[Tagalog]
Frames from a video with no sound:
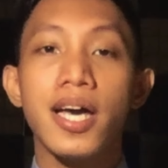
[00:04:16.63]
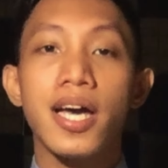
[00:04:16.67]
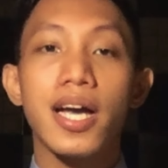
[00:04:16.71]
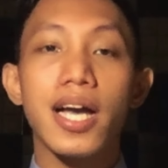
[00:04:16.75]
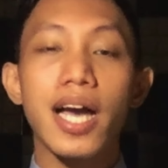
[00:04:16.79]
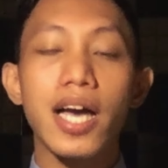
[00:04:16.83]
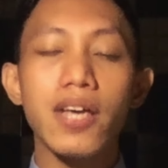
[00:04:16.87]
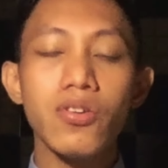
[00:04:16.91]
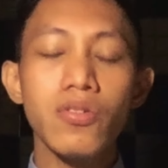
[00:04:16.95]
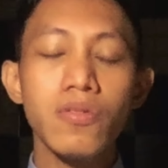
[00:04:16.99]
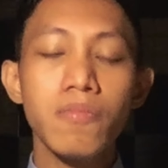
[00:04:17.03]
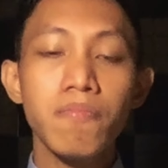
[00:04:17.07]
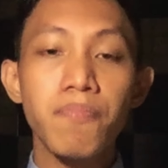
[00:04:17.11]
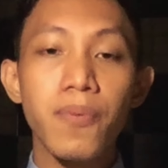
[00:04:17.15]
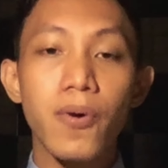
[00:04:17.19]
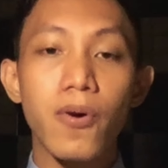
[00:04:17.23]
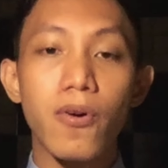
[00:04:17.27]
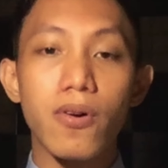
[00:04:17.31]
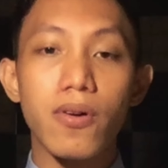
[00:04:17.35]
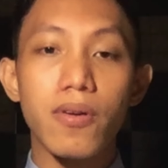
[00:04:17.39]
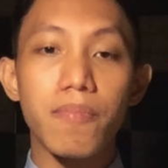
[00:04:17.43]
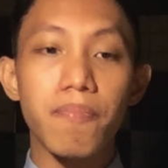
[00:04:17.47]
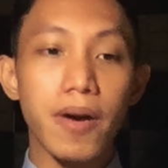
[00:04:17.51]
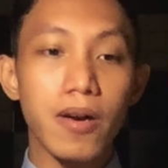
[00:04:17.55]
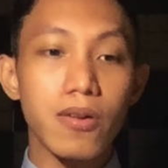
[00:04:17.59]
Ngayon
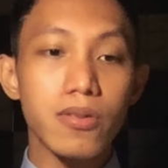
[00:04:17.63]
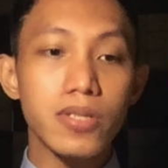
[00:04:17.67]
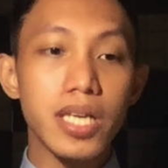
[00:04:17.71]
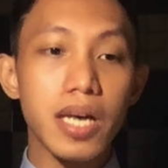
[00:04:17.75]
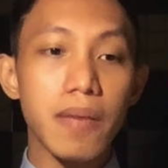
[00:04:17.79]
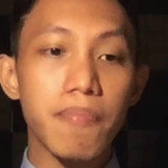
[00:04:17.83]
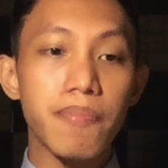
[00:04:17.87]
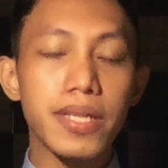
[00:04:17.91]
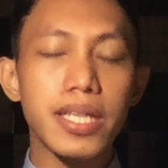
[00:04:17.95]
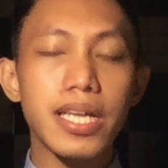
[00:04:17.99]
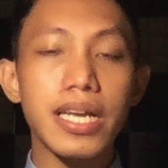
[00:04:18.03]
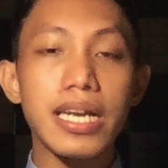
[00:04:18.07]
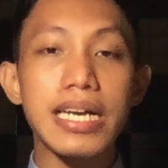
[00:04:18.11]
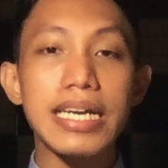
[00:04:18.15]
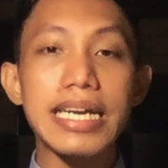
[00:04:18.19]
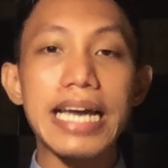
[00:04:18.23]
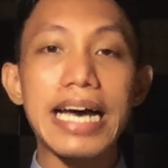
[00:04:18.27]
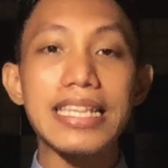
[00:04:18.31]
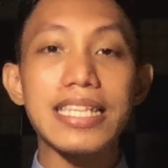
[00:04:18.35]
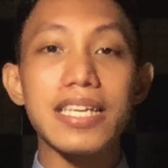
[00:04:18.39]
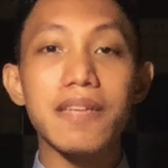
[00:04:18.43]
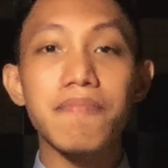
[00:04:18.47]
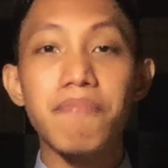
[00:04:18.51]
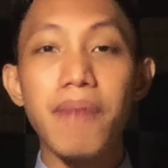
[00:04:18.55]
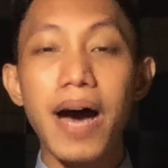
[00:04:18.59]
po, pag-usapan na lang
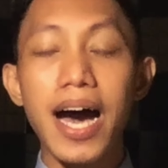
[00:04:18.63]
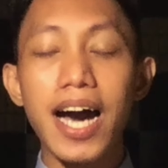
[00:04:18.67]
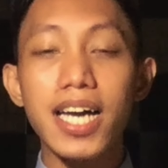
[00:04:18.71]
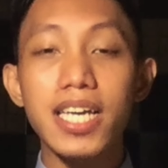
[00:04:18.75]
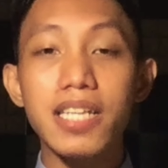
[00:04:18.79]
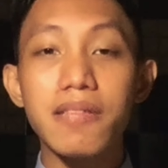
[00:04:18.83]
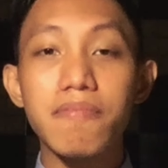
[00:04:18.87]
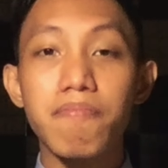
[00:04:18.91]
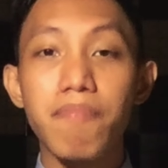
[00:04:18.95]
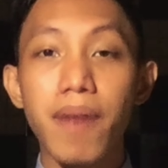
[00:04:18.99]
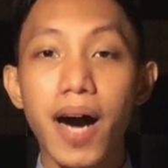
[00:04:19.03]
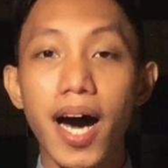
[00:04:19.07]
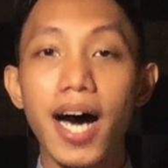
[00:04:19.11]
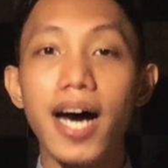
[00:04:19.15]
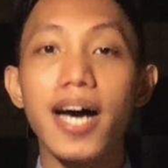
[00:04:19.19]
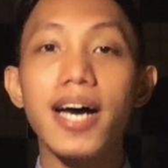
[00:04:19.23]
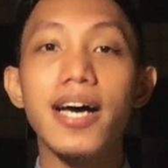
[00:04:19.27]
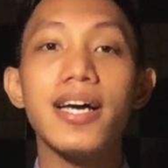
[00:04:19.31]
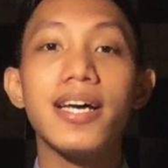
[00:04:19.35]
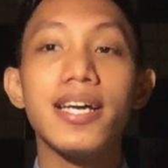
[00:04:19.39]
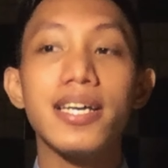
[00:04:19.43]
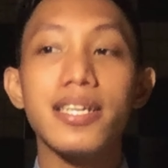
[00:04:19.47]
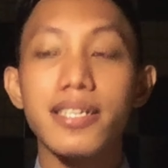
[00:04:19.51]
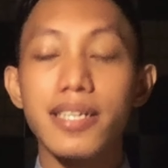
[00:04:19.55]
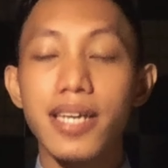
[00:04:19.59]
natin bakit ba
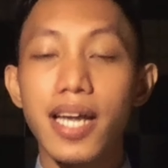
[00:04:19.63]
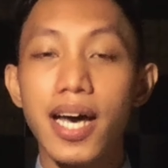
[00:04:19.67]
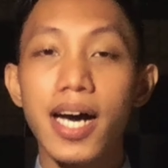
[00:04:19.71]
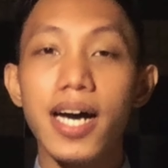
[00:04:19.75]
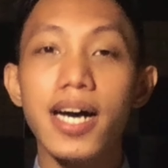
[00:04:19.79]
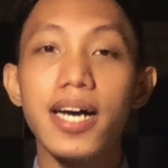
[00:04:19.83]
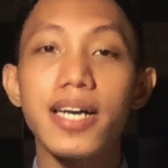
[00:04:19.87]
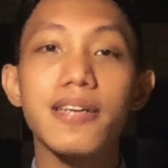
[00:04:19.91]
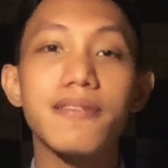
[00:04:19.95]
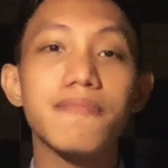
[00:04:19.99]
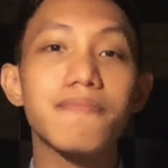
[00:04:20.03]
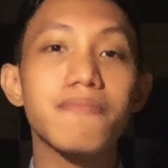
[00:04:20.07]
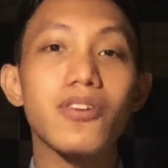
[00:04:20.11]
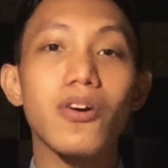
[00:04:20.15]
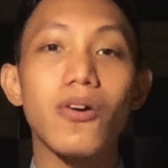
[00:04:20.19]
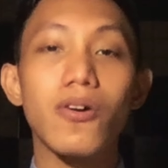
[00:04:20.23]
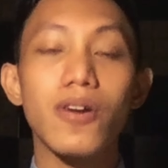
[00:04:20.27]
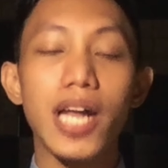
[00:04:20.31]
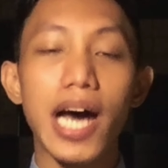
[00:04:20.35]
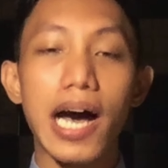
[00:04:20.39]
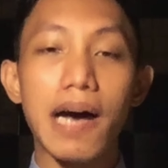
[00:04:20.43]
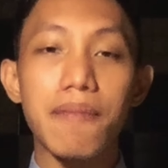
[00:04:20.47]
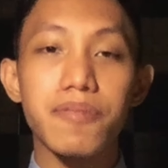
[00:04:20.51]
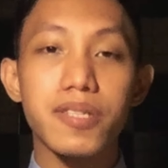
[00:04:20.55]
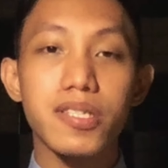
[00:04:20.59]

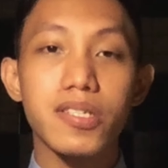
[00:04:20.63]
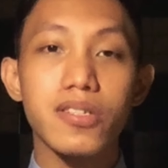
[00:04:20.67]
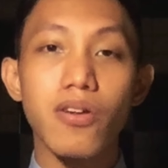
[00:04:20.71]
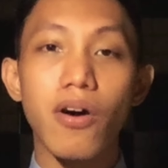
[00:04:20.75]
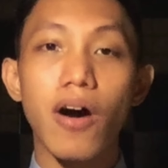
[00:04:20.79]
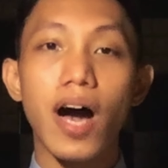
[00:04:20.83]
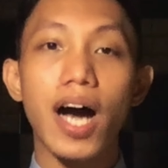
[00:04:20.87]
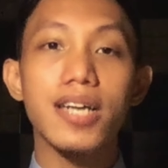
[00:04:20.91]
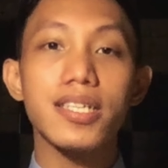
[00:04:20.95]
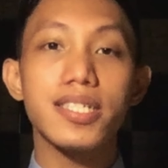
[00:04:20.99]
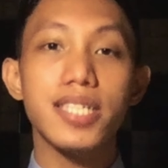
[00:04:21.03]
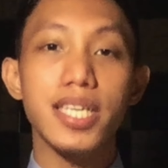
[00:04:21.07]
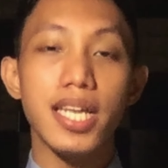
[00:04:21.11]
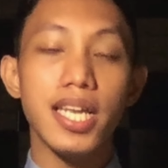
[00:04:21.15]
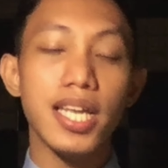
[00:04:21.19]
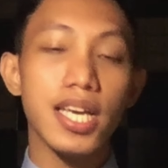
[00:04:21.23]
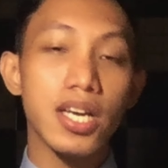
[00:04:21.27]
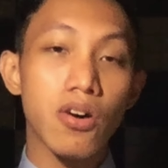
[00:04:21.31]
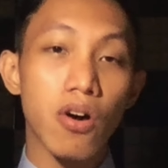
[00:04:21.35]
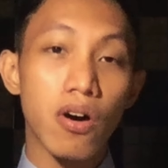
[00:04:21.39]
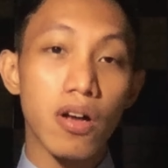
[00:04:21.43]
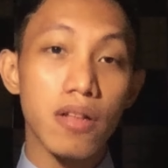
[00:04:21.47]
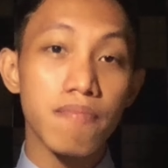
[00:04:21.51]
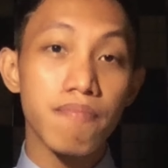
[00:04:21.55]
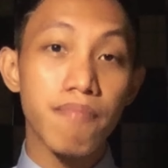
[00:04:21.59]
nag-collapse no ang
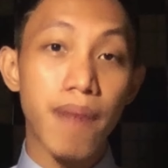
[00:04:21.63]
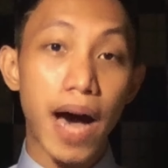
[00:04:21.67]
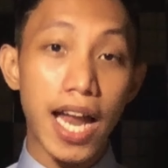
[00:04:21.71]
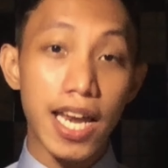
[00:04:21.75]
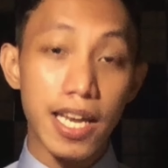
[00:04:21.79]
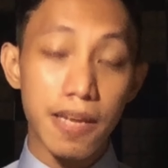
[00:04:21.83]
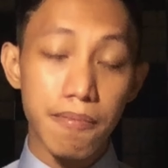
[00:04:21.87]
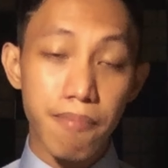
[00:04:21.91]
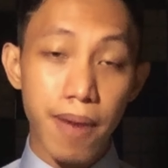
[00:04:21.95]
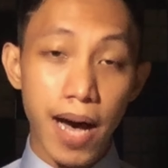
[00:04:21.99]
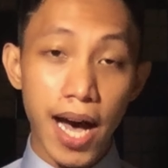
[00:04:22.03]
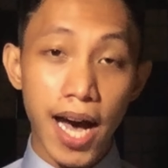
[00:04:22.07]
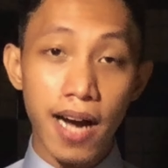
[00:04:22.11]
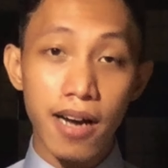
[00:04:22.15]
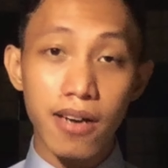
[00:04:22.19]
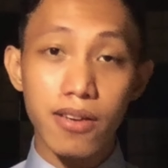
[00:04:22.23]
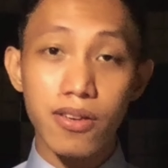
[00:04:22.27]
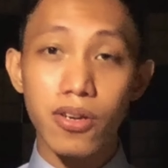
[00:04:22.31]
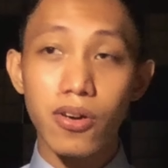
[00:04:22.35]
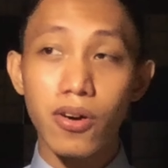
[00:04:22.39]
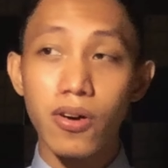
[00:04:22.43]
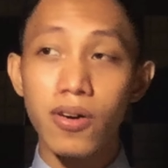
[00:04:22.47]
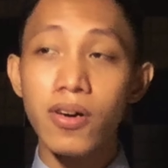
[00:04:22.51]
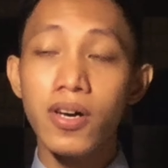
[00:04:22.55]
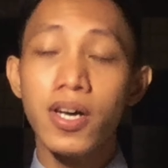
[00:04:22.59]
Silicon Valley Bank
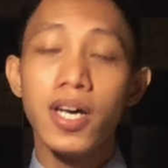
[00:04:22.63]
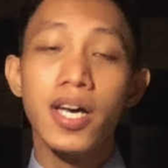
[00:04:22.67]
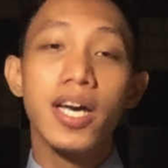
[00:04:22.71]
no.